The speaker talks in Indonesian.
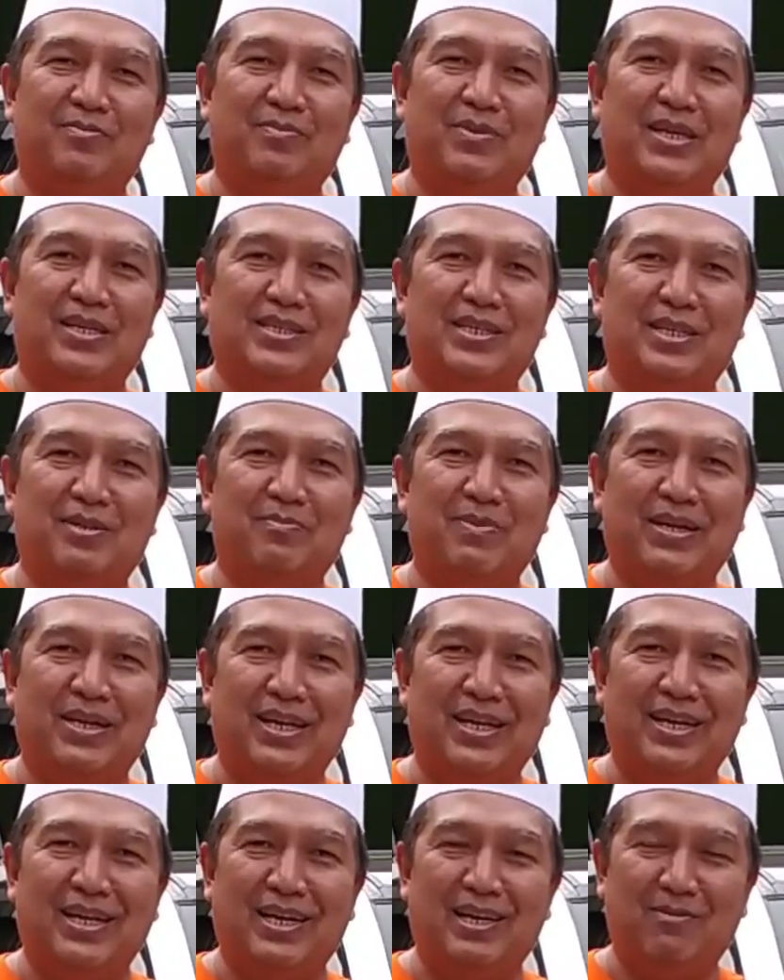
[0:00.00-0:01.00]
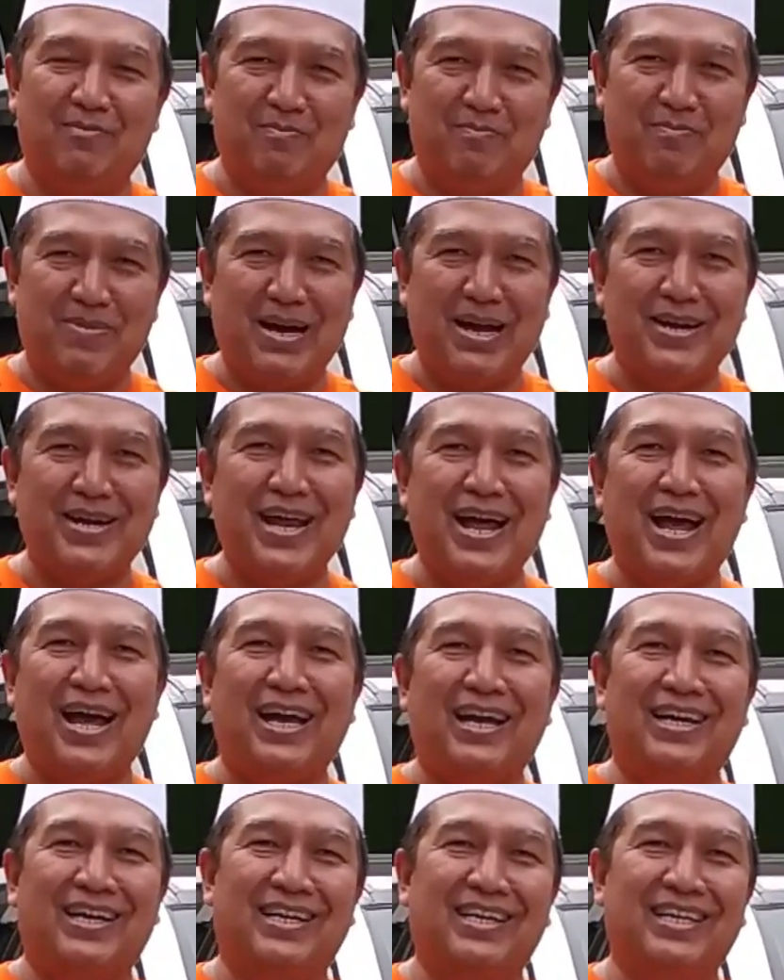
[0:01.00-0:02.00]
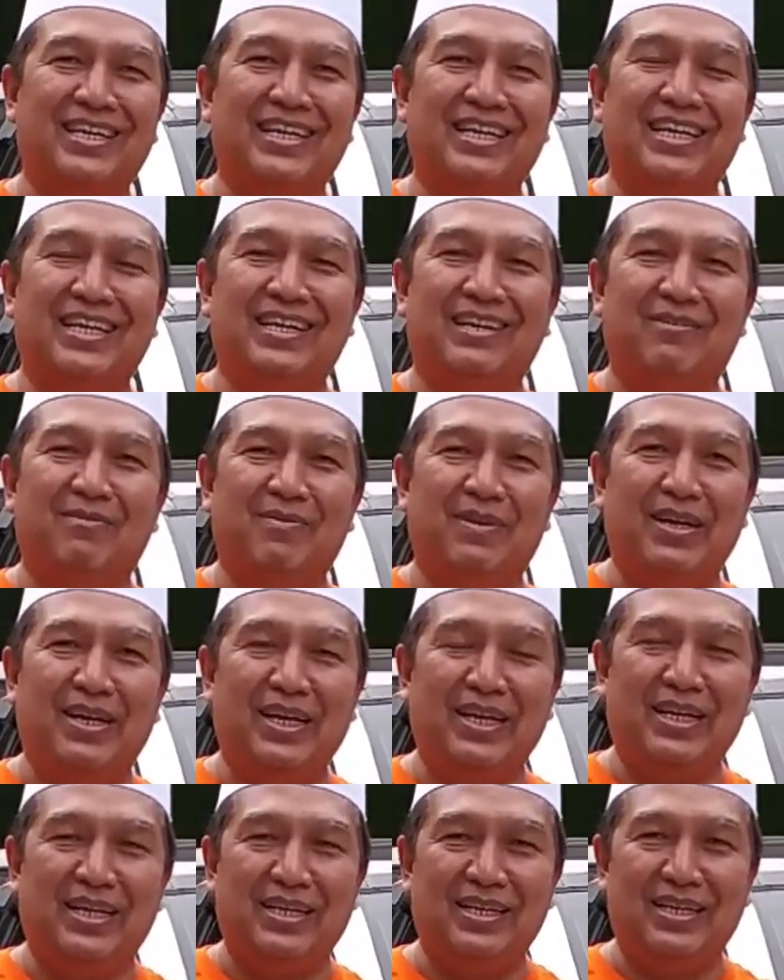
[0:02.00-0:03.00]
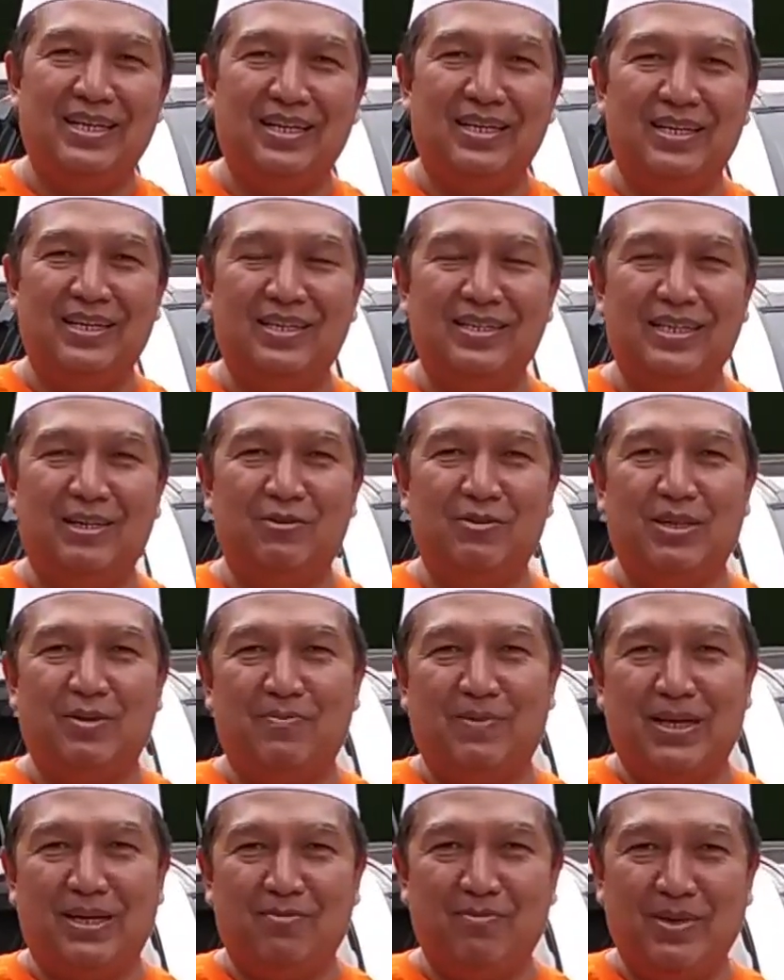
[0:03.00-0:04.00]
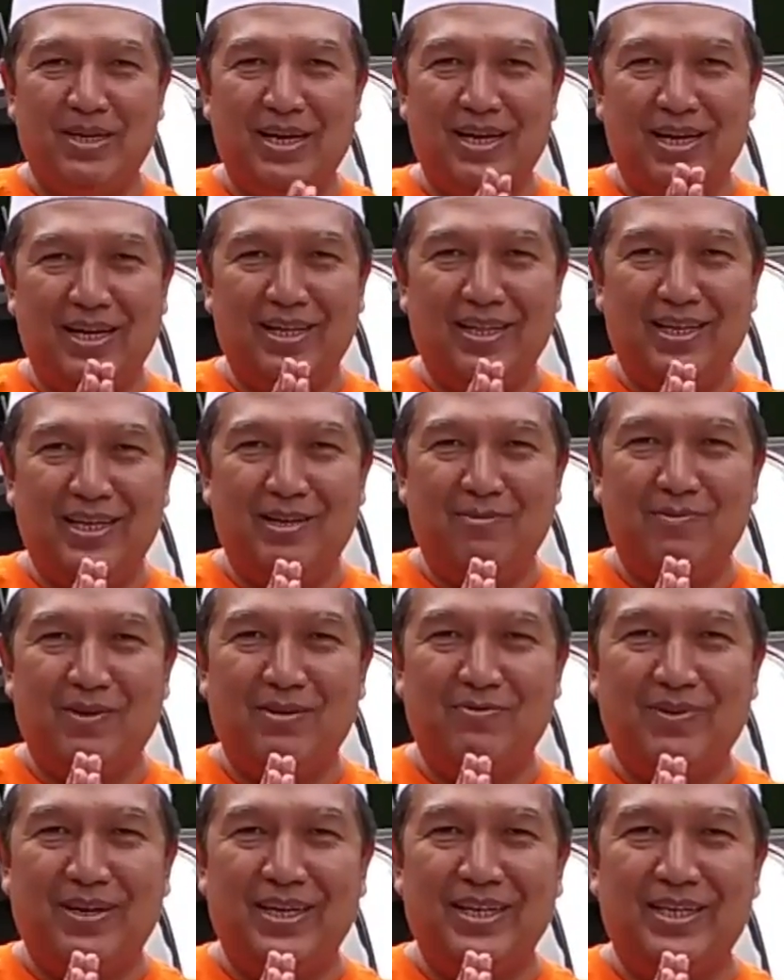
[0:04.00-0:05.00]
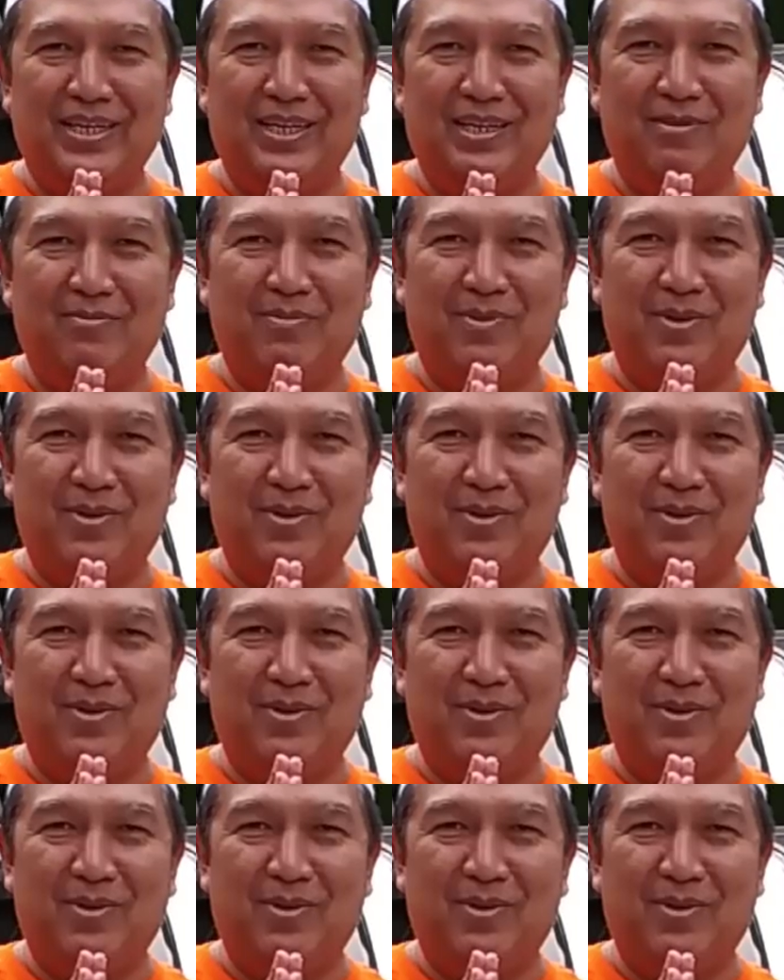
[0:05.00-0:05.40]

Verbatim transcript: biasa dipanggil dengan Pak Nah. Baik, eh, saya ucapkan minal aidin wal faizin,